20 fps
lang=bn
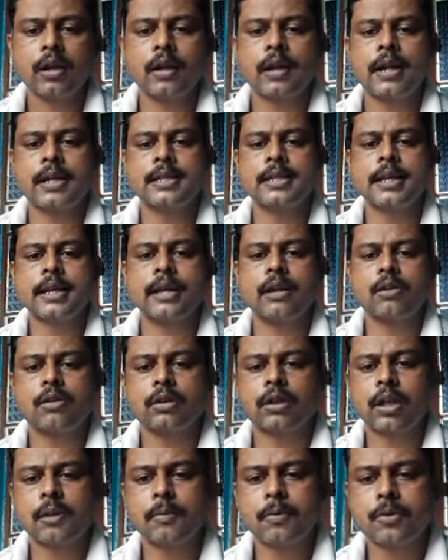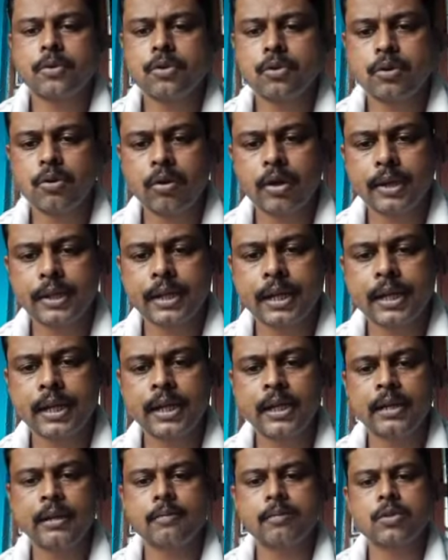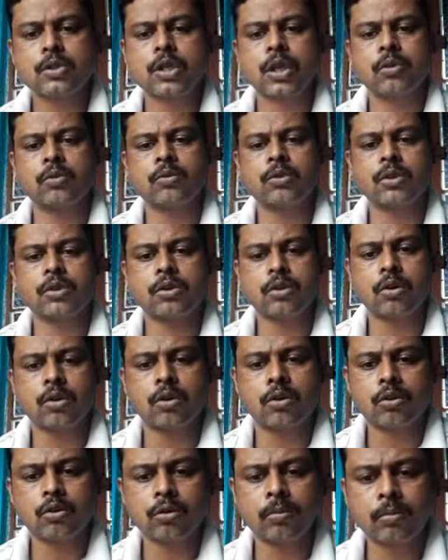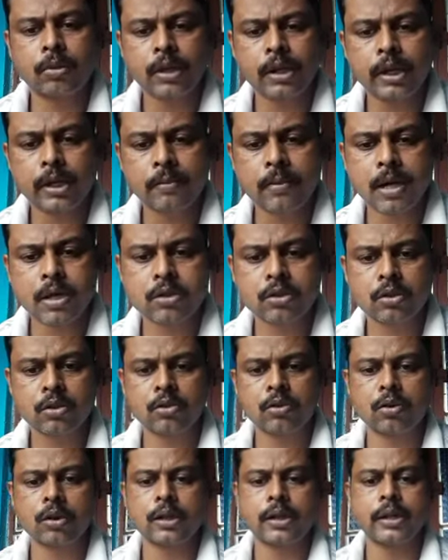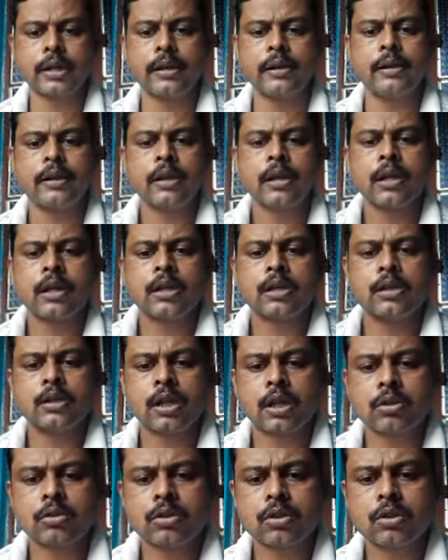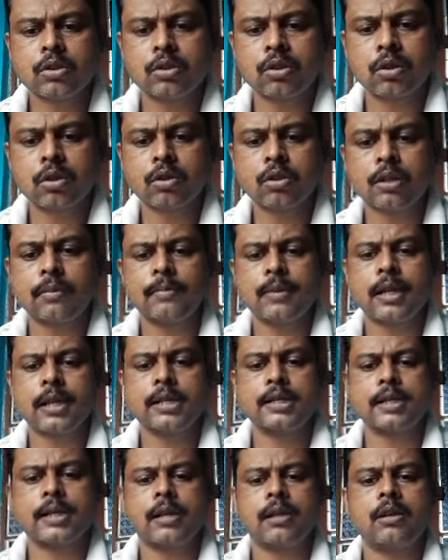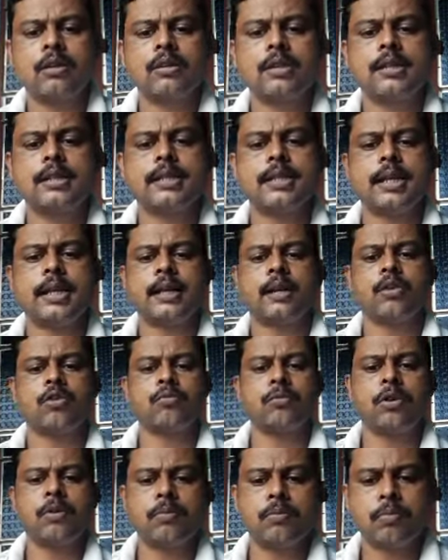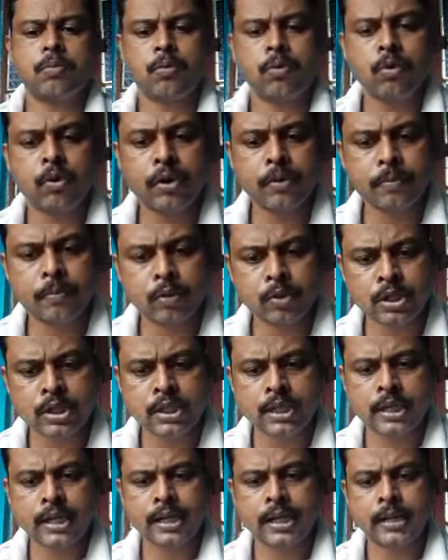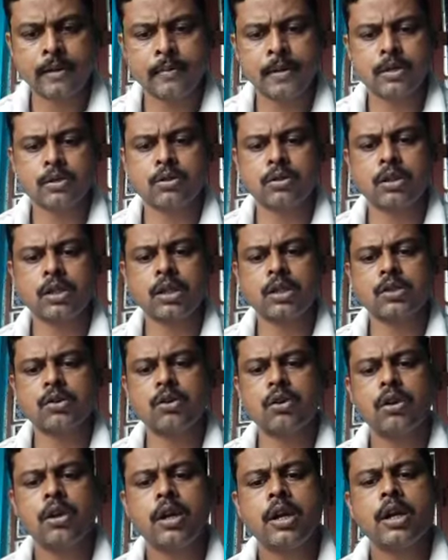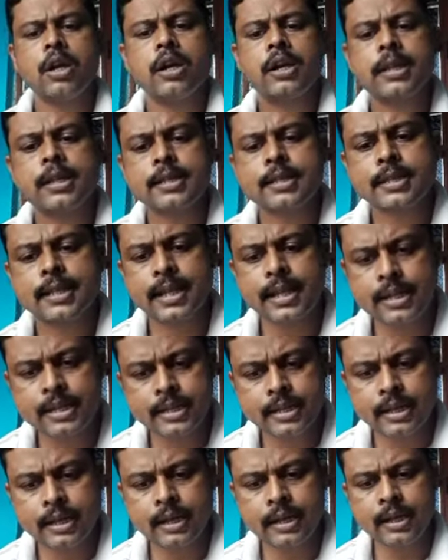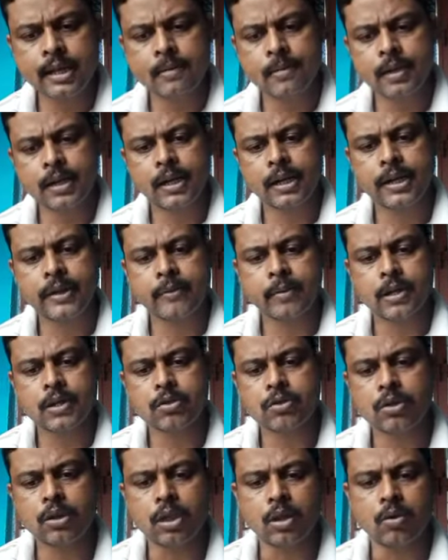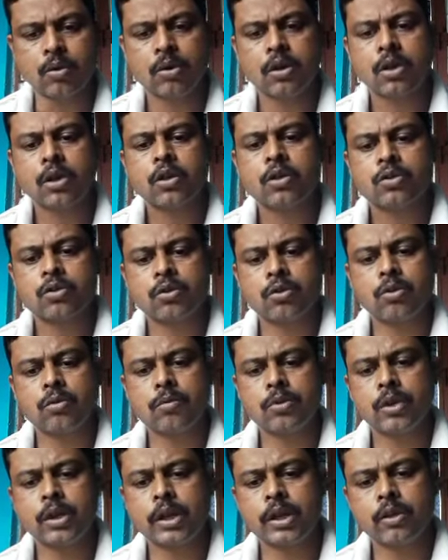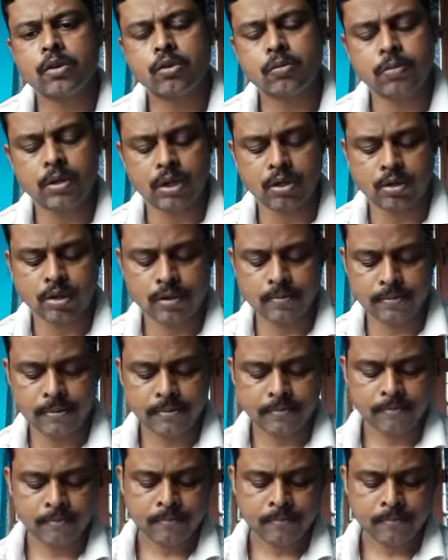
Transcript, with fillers: রাজা এই কথায় প্রচণ্ড রেগে গেলেন এবং সাধুশ্রেষ্ঠ নরোত্তমকে নির্বাসন করে দিলেন সারস্বতী নরোত্তম তাকে জানালো যে যেখানে তুমি গরিব প্রজাদেরকে নির্বাসন দিয়েছো ঠিক সেই স্থানেই আমাকে নির্বাসন দাও সোনো মন্দিরে খুব ভালো লাগবে